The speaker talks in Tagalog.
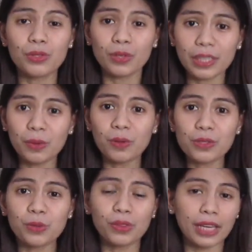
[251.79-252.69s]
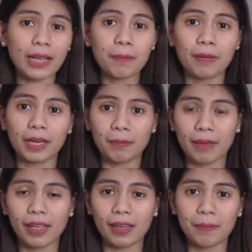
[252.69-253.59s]
you can also drink mga
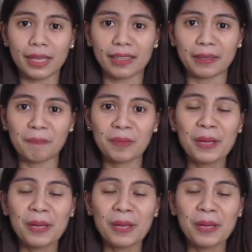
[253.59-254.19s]
milk.